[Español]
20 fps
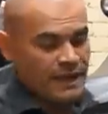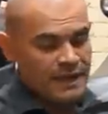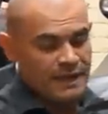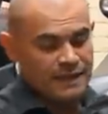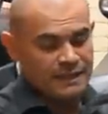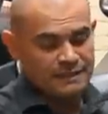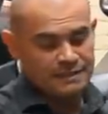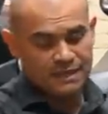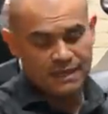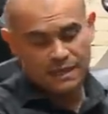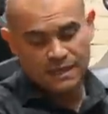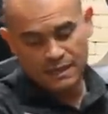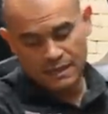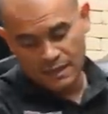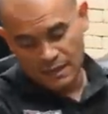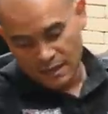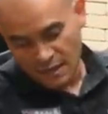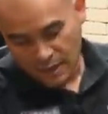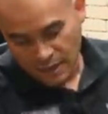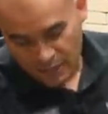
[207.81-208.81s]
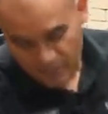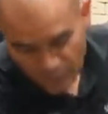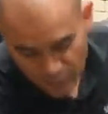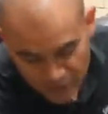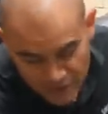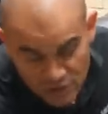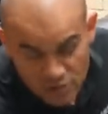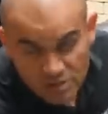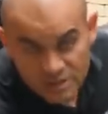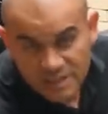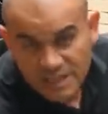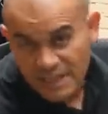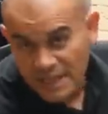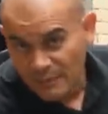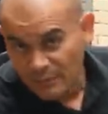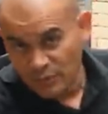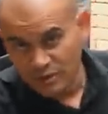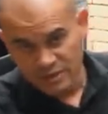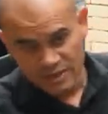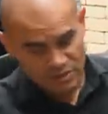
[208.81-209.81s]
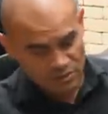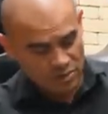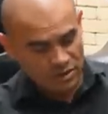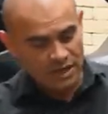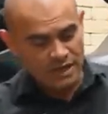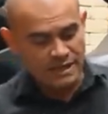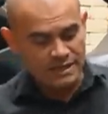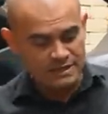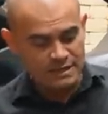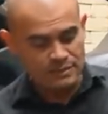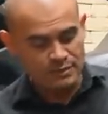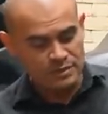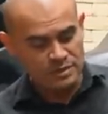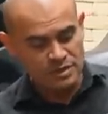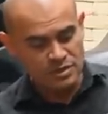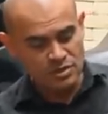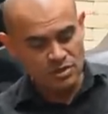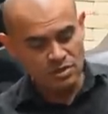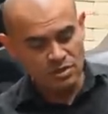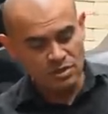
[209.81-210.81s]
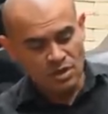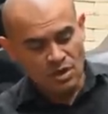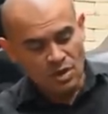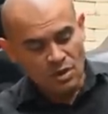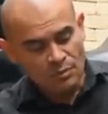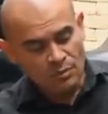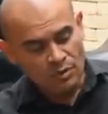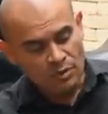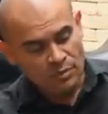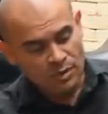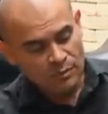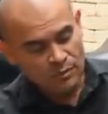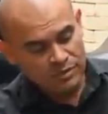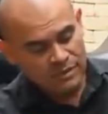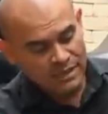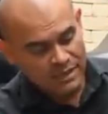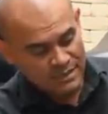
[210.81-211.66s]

en esta no se sostiene por sí sola en esta posición. Volvemos a